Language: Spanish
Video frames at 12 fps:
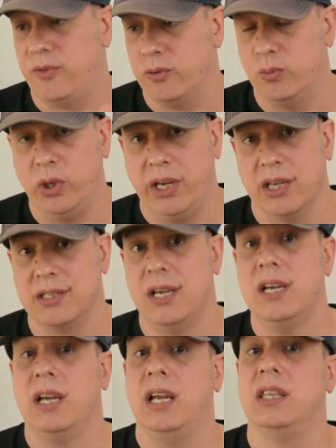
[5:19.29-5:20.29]
formulillas,
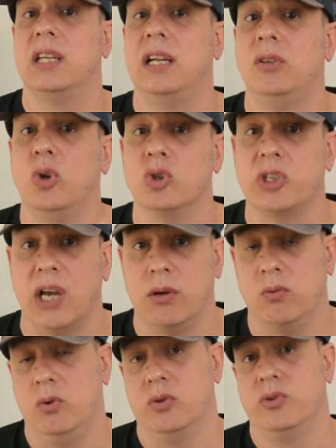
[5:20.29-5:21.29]
entran los
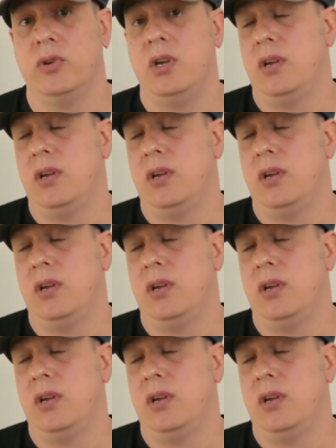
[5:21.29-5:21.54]
ángulos.